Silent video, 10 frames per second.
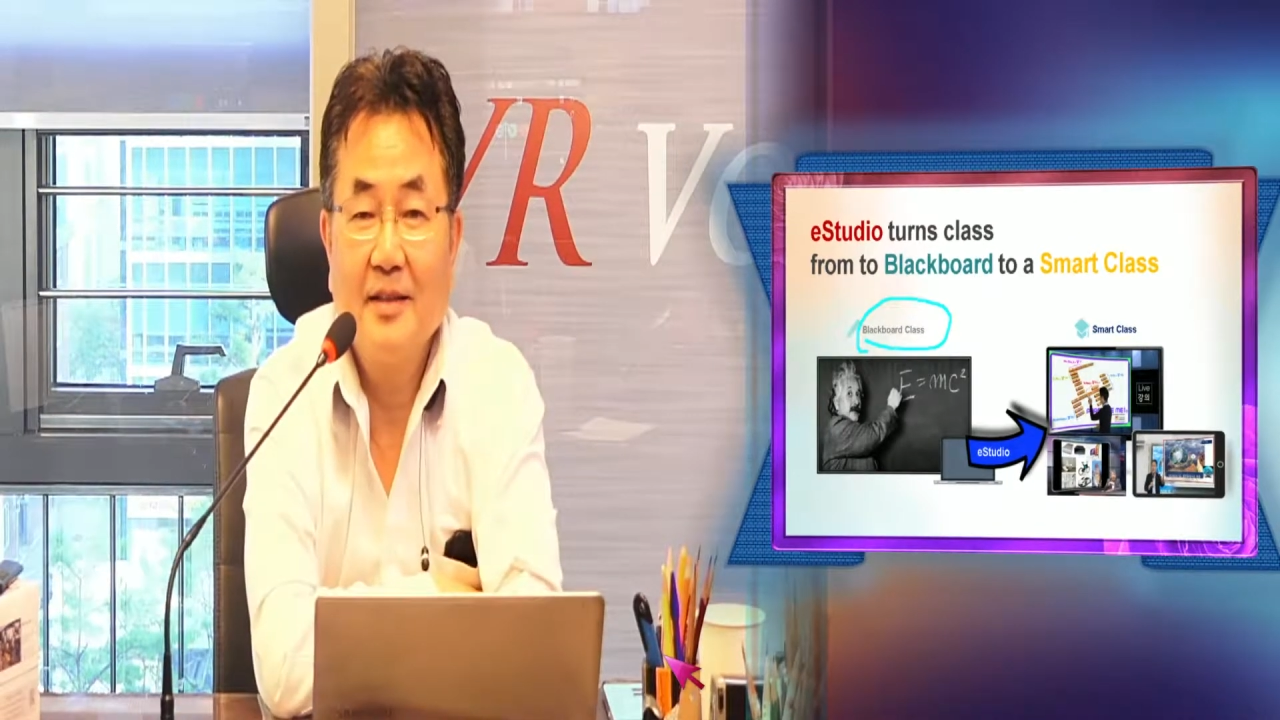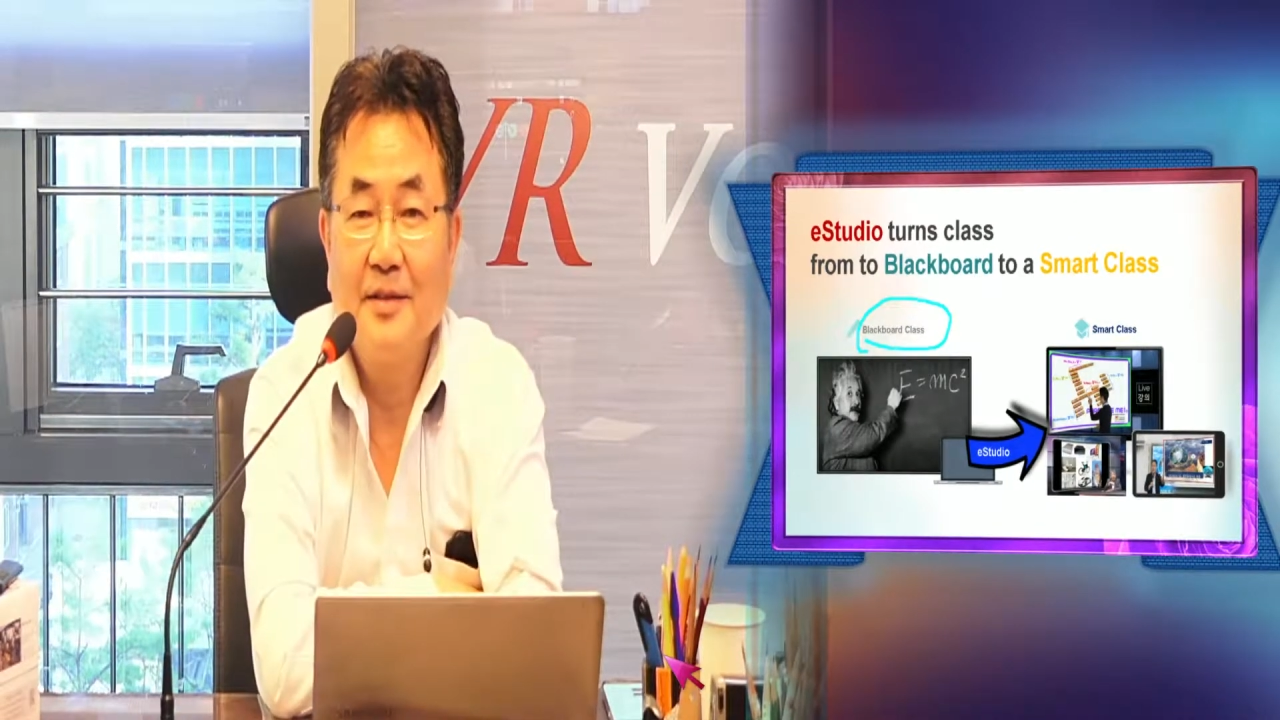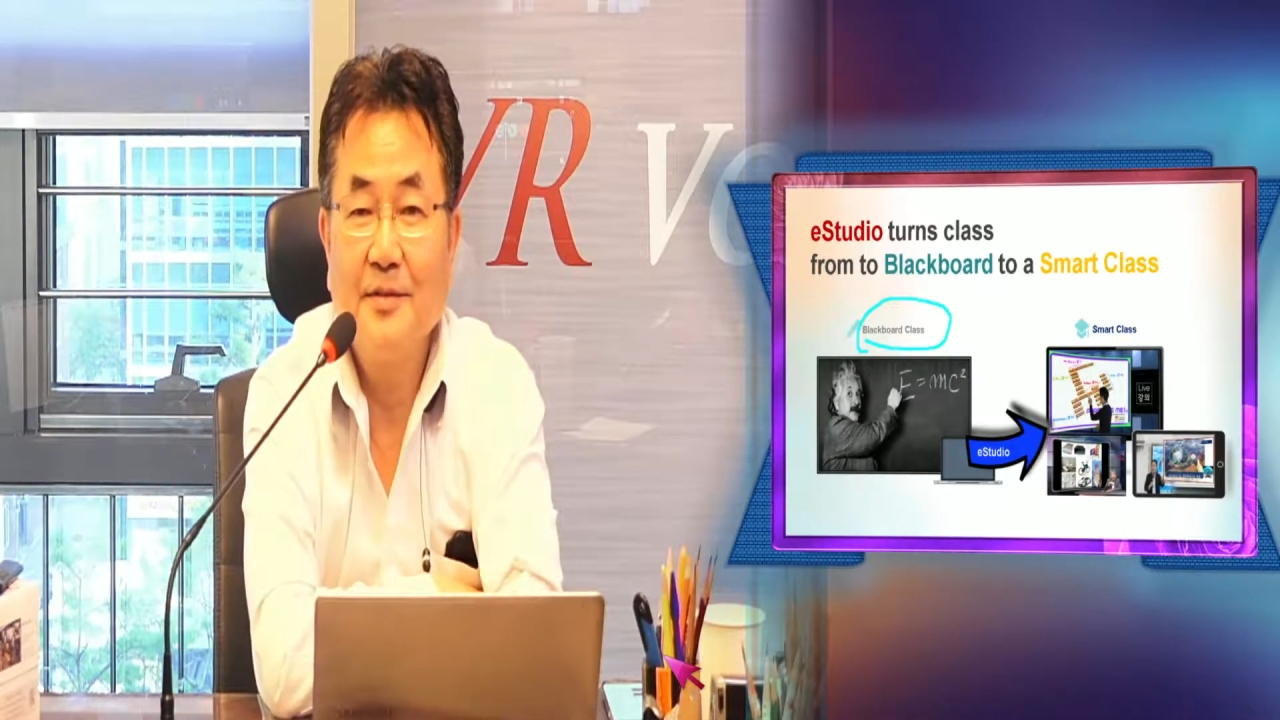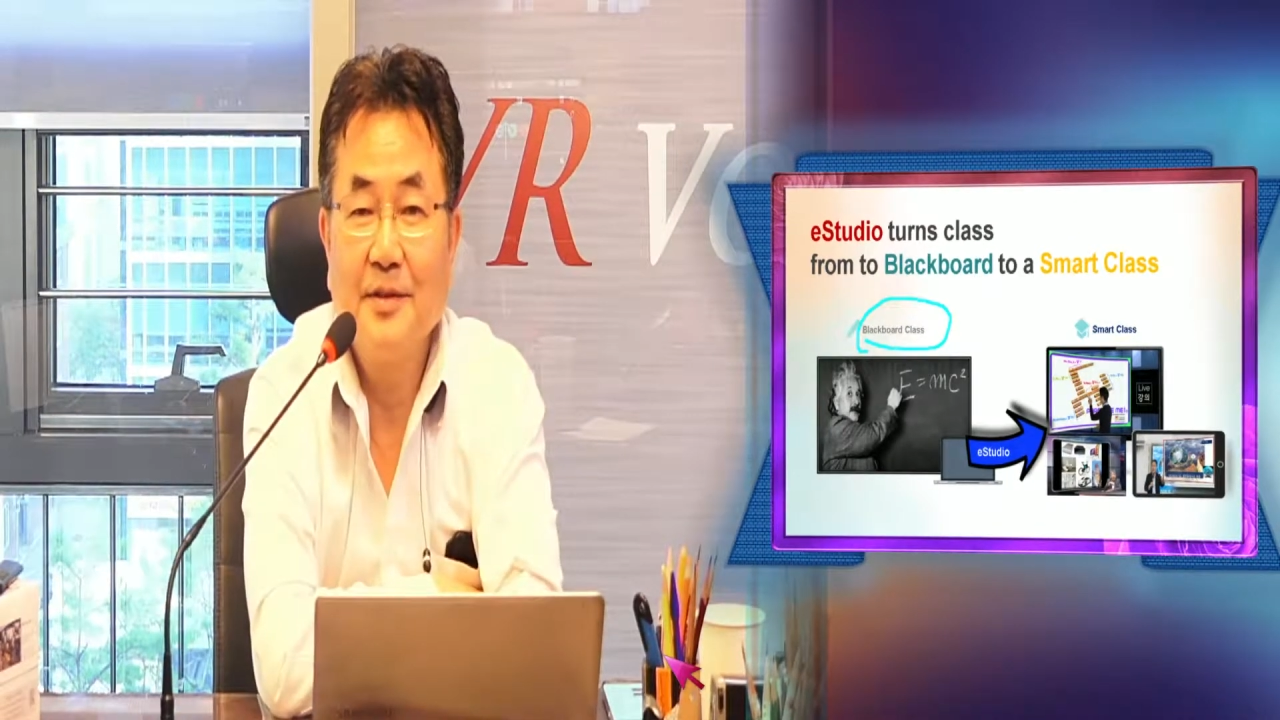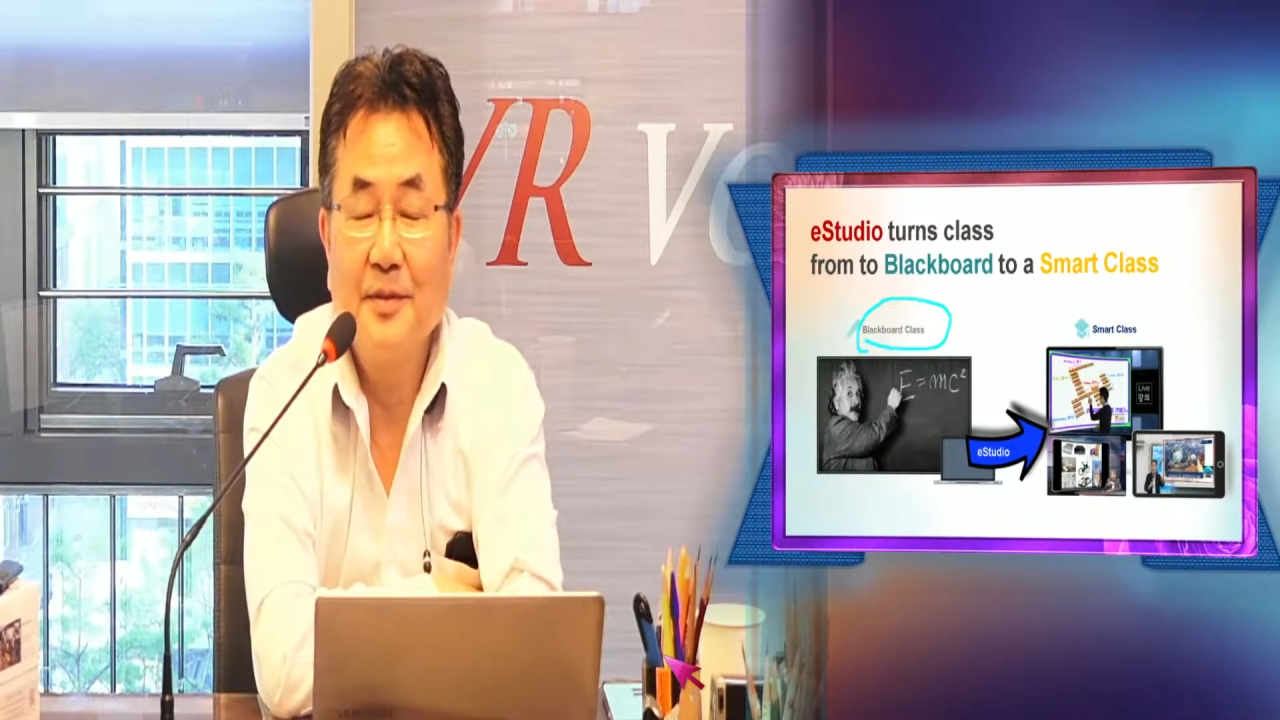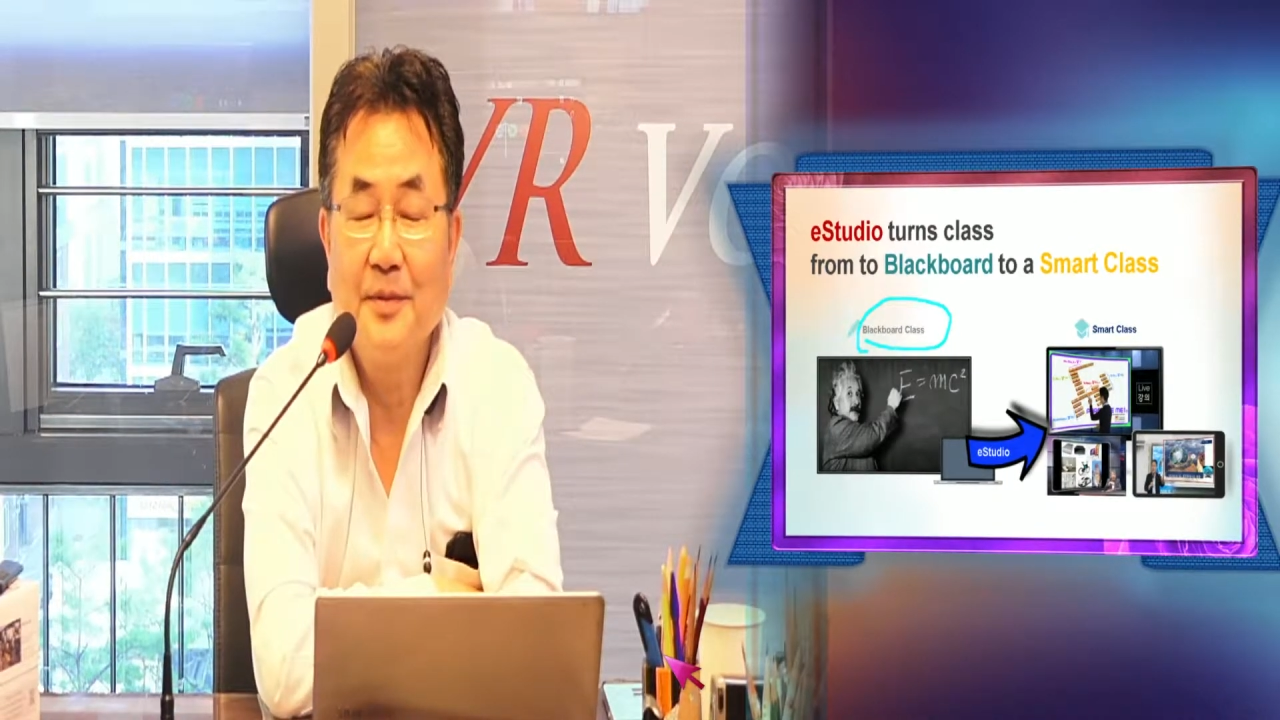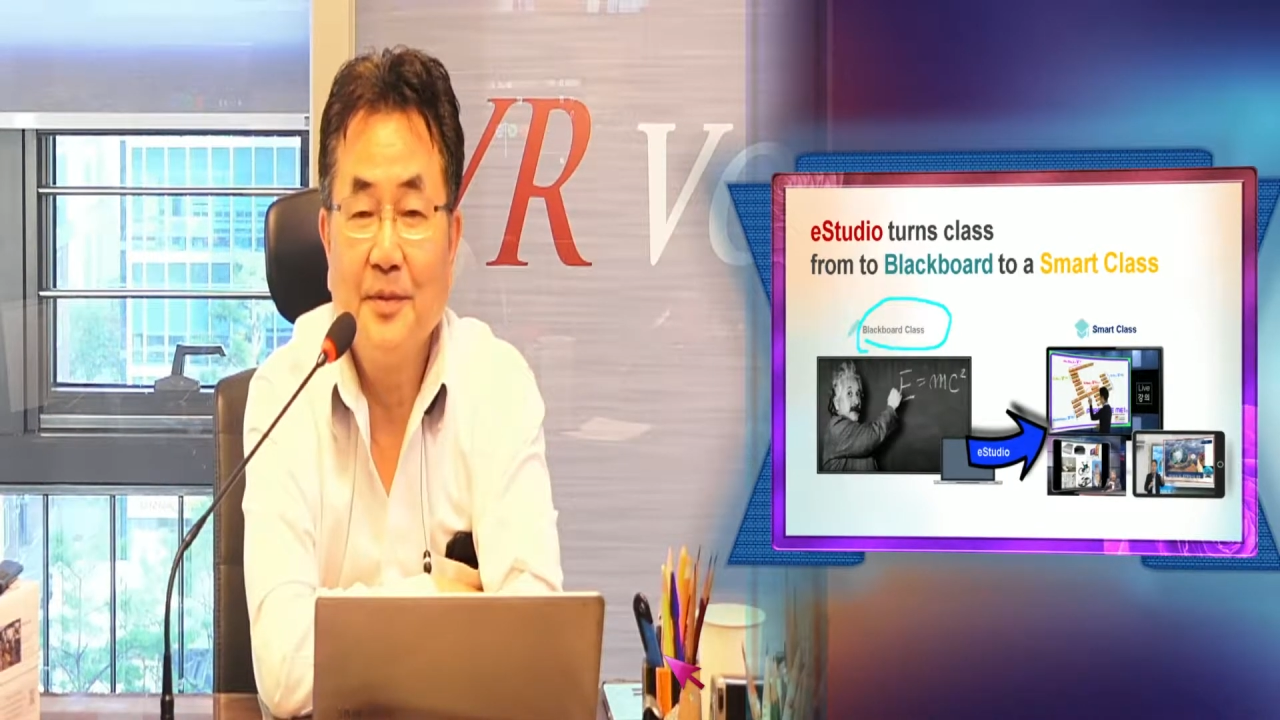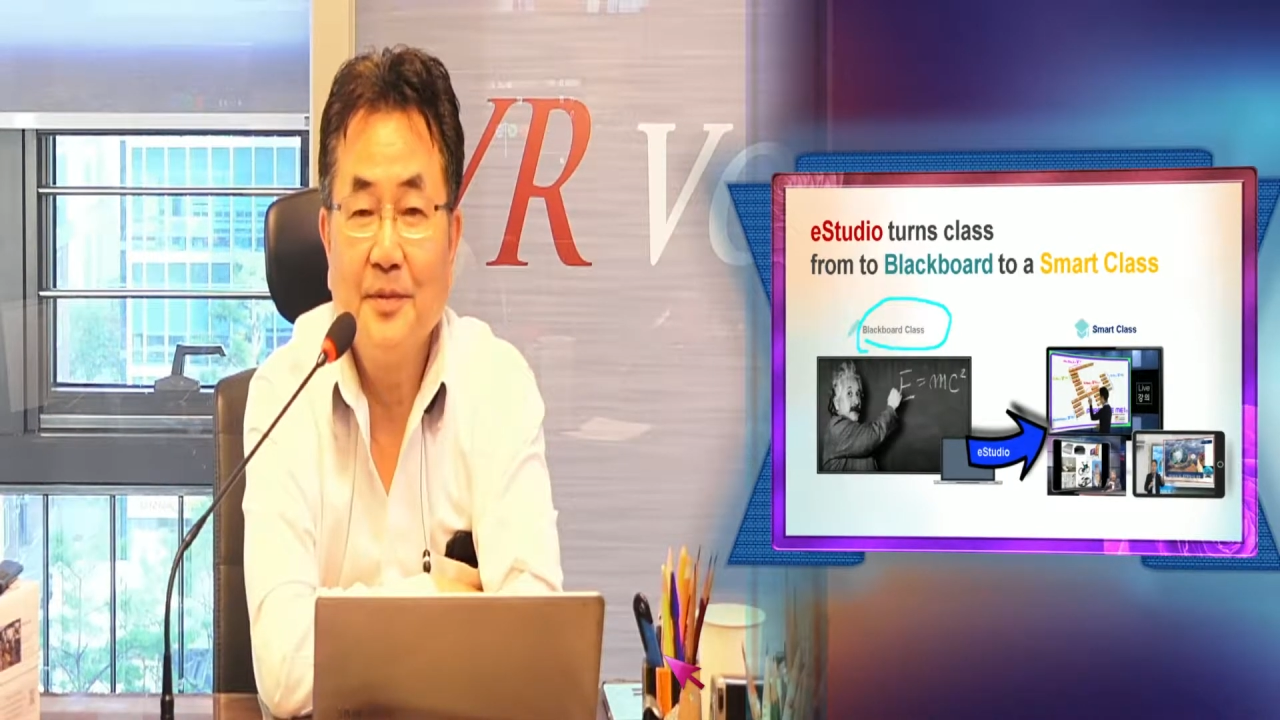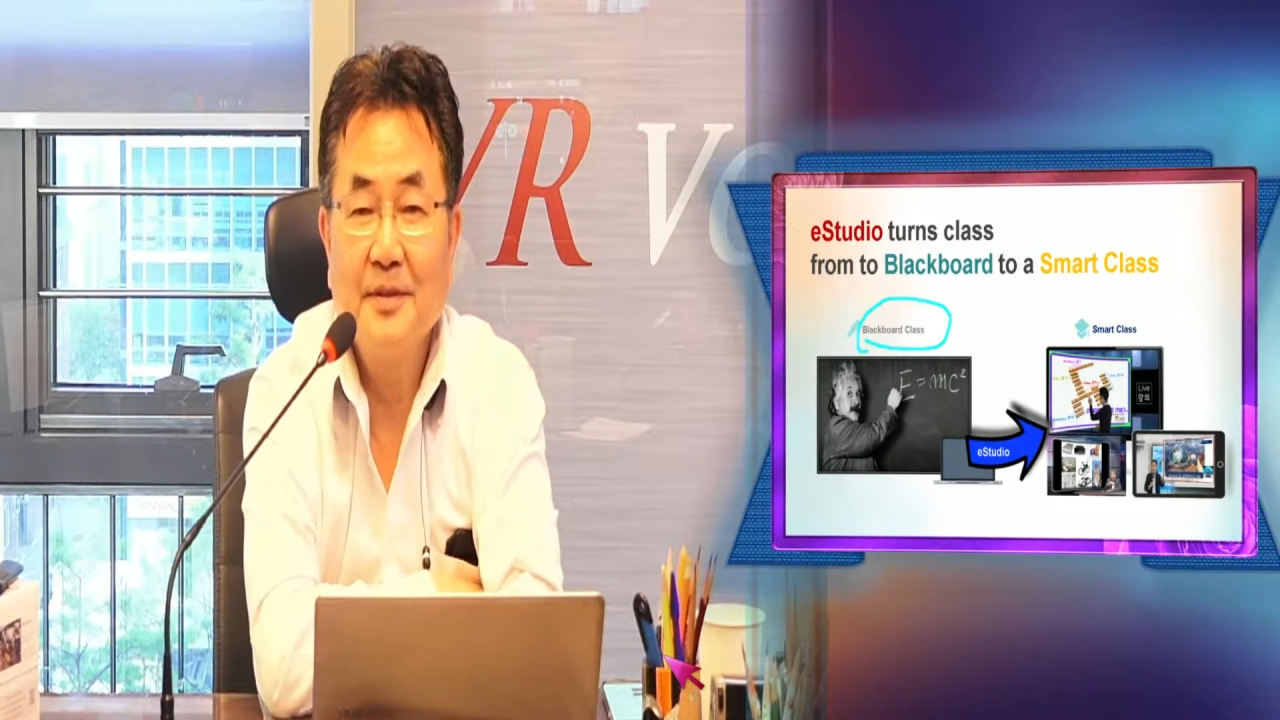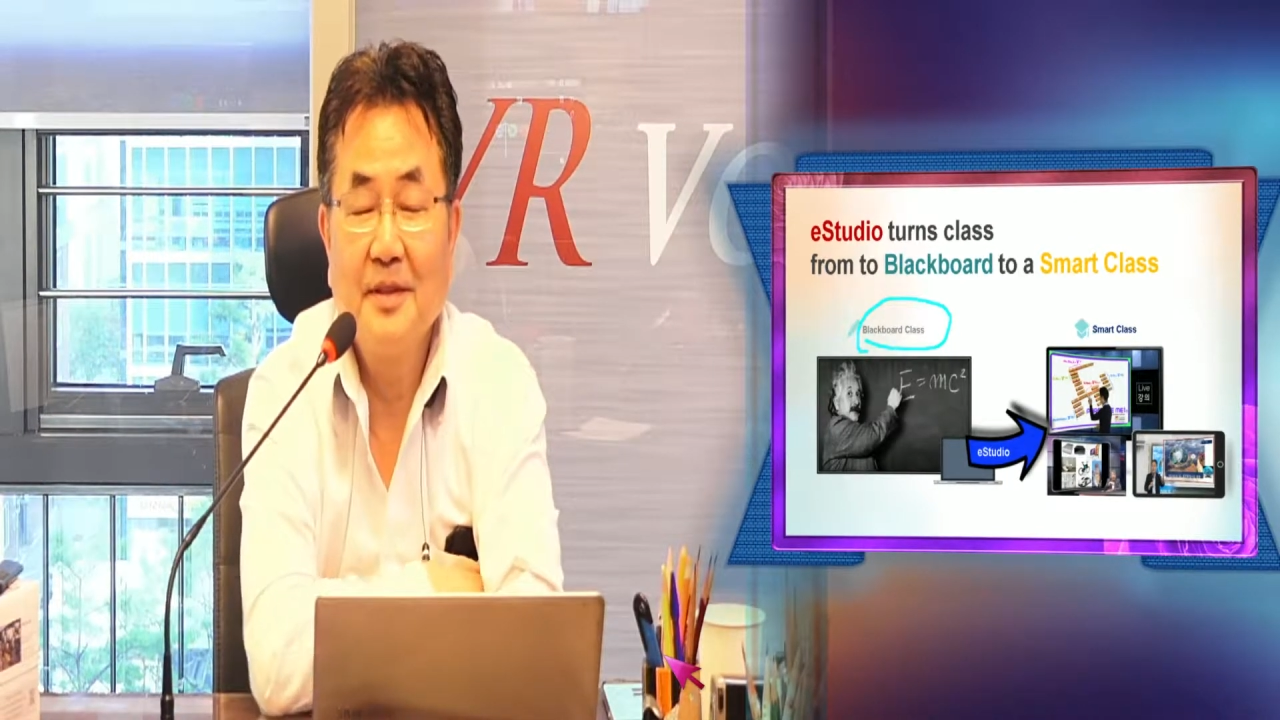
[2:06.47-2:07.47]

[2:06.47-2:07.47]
듣고 있고